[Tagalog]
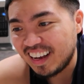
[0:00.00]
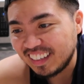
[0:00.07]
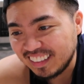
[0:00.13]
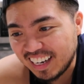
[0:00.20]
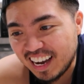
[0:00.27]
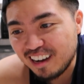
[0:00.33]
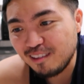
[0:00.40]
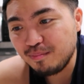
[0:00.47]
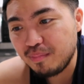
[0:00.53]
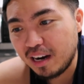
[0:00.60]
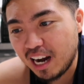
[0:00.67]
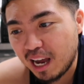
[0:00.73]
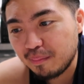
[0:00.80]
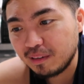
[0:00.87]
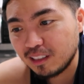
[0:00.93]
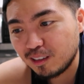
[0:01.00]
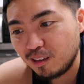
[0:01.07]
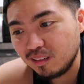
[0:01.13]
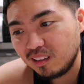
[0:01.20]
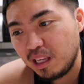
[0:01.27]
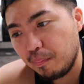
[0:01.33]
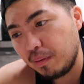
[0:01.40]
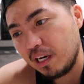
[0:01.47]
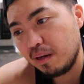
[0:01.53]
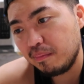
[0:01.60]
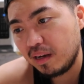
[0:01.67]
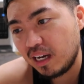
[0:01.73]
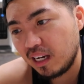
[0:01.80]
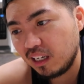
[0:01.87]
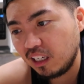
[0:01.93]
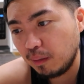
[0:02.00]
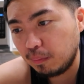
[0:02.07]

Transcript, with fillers: Nang malaman kong di pala maaaring